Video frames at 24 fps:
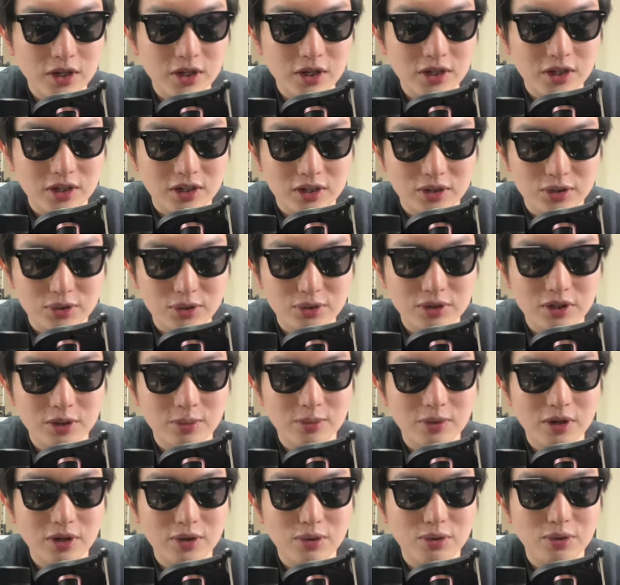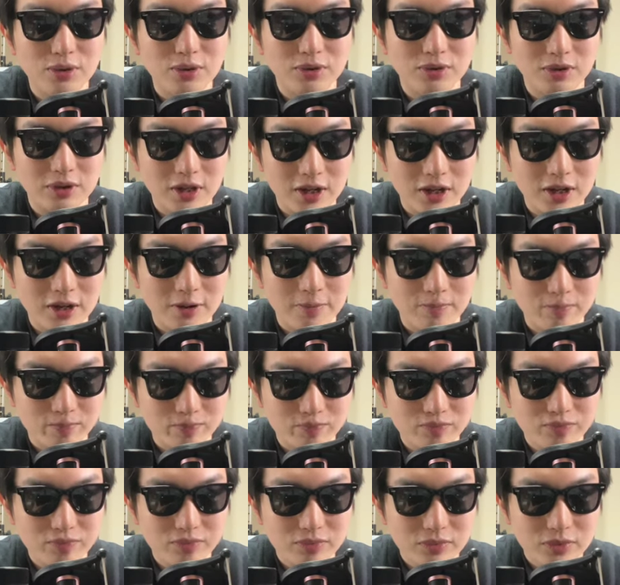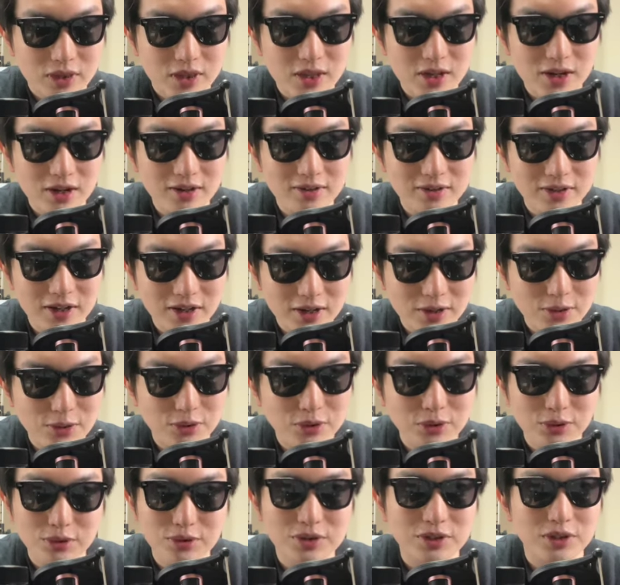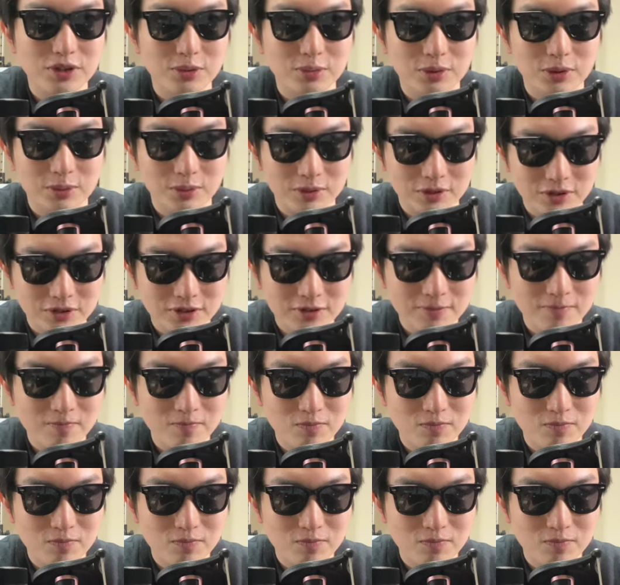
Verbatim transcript: 非常に脂っこくって最高に美味しいと思います。